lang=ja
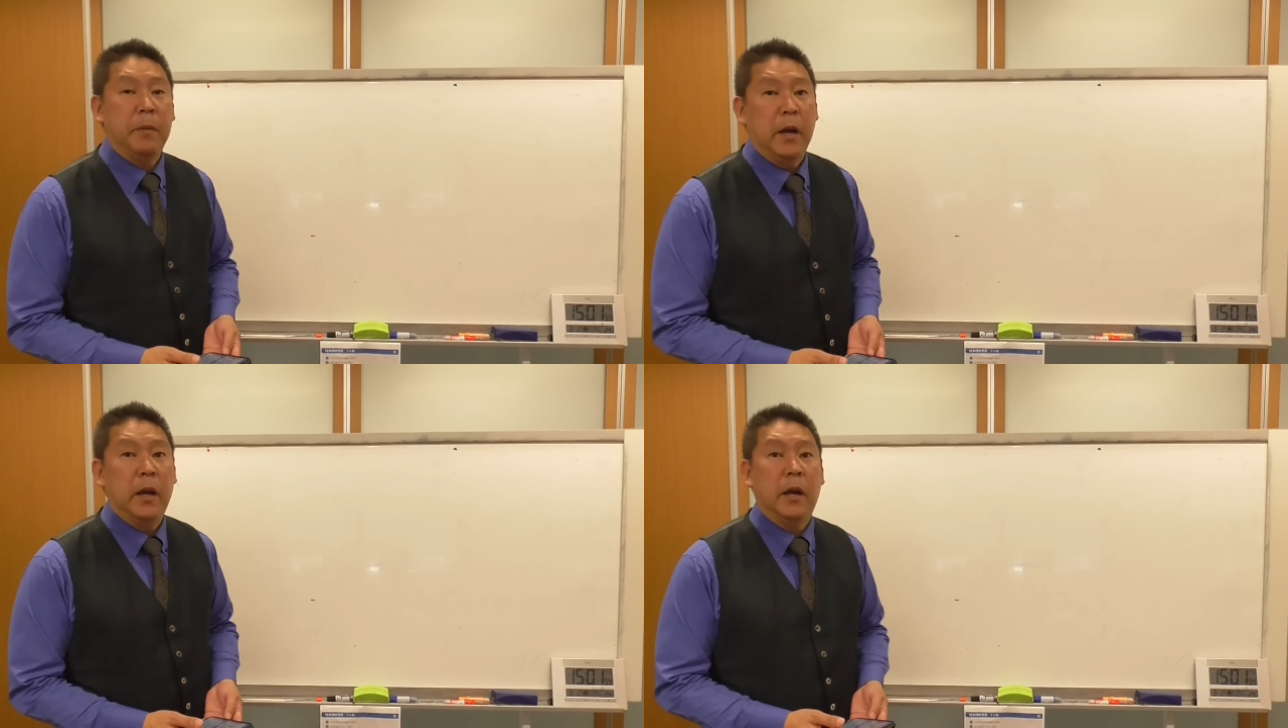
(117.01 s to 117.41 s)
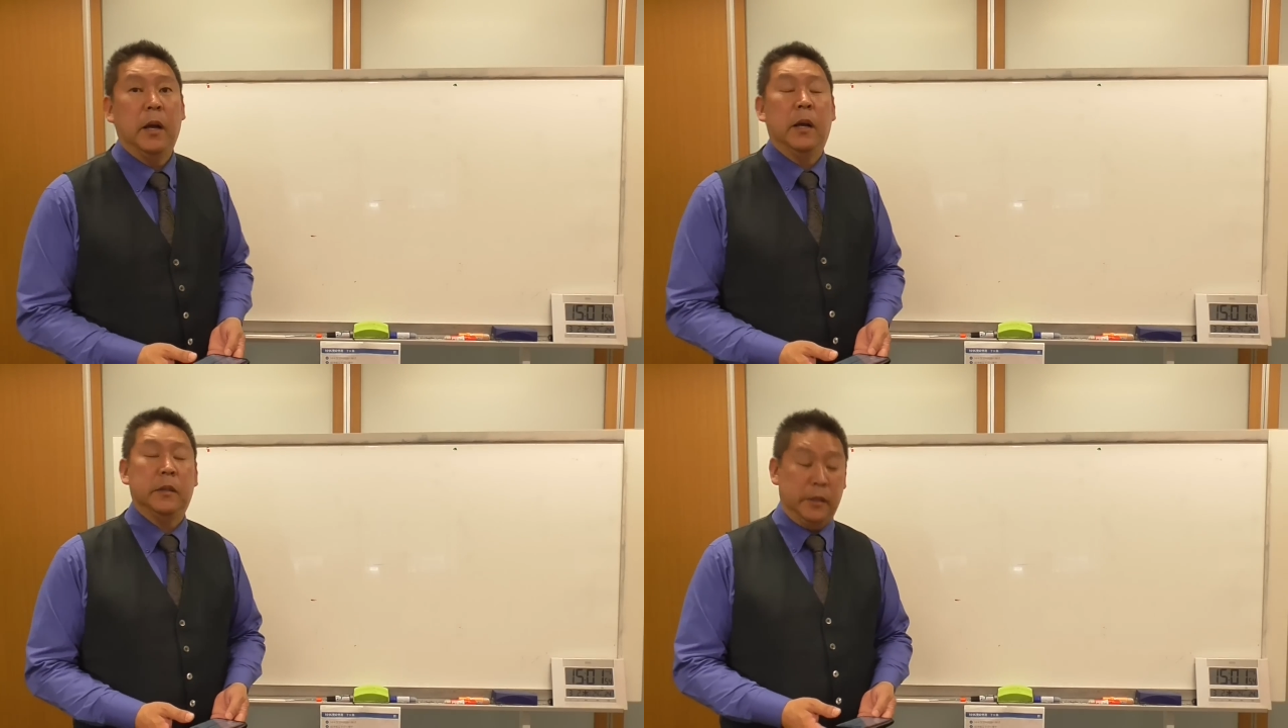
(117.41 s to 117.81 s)

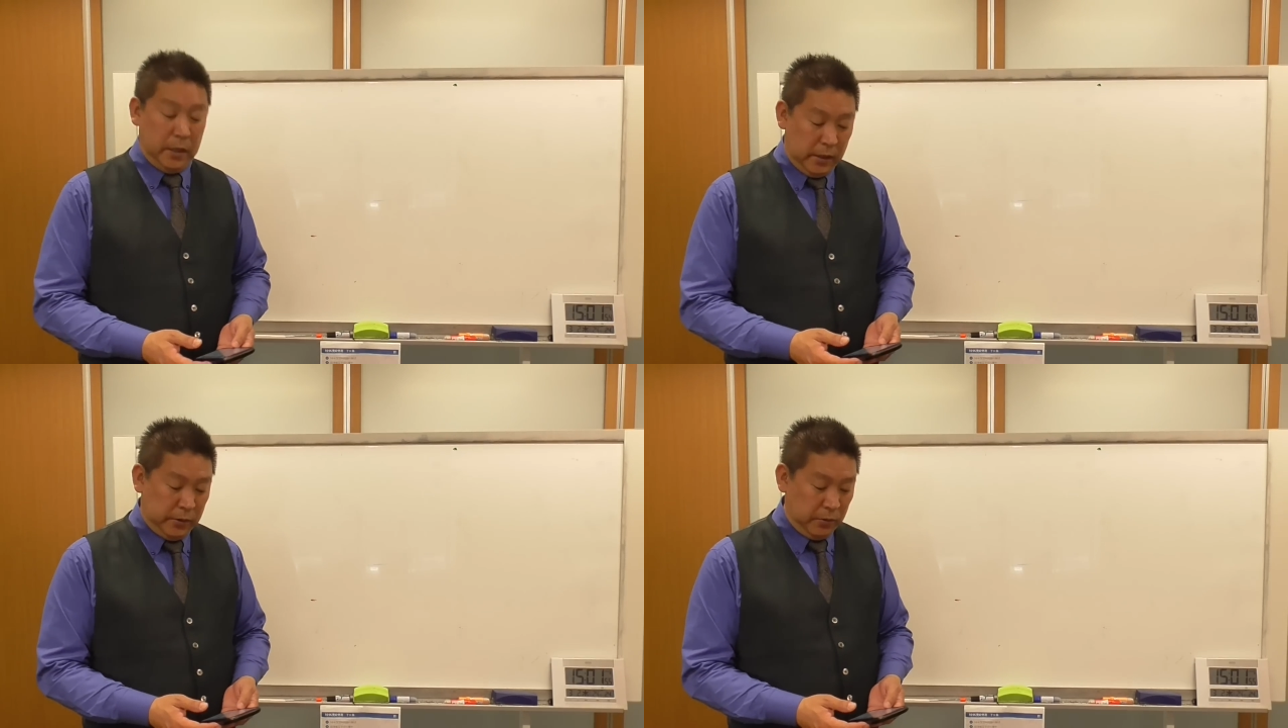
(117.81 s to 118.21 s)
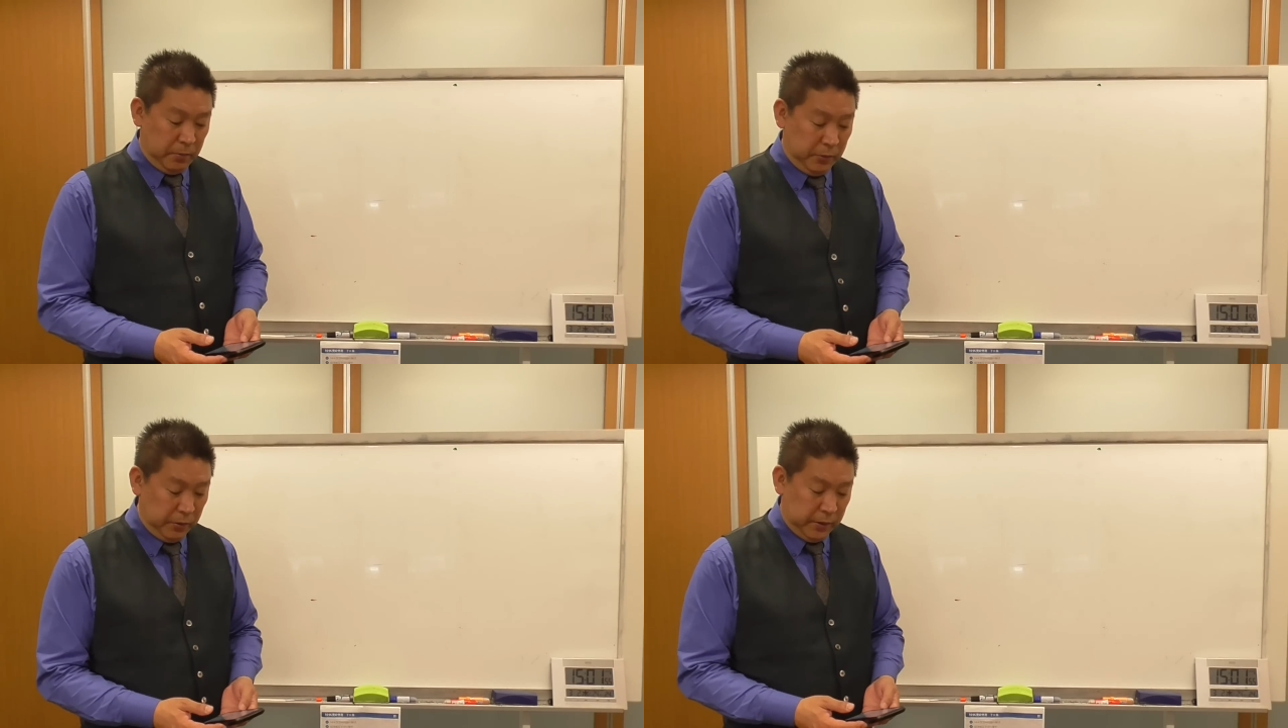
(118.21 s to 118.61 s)
葉新会長
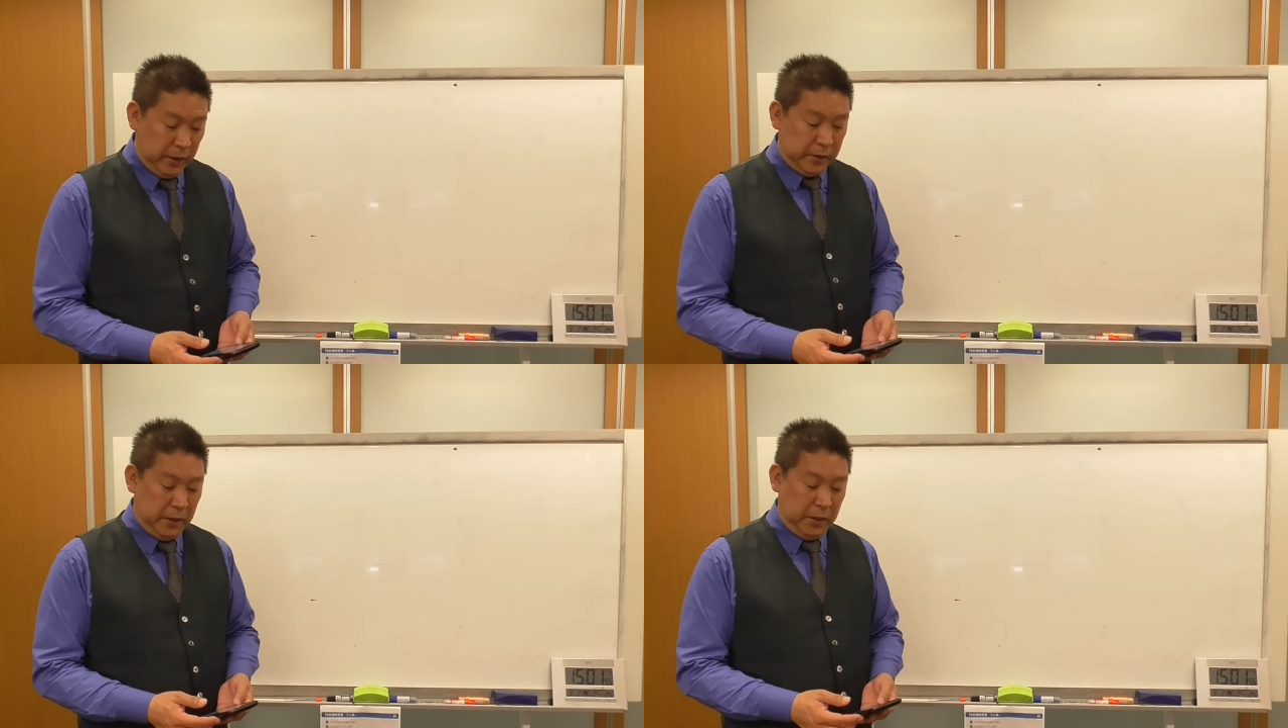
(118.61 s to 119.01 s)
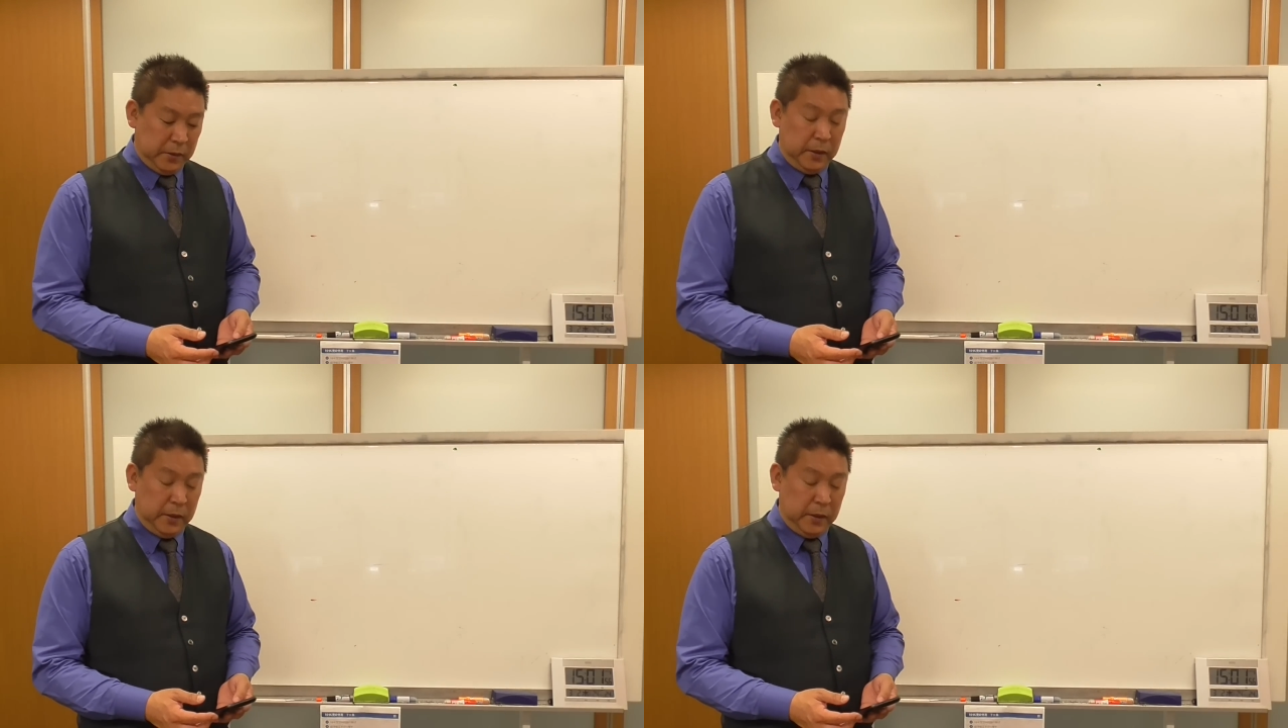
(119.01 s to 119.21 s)
も出席してです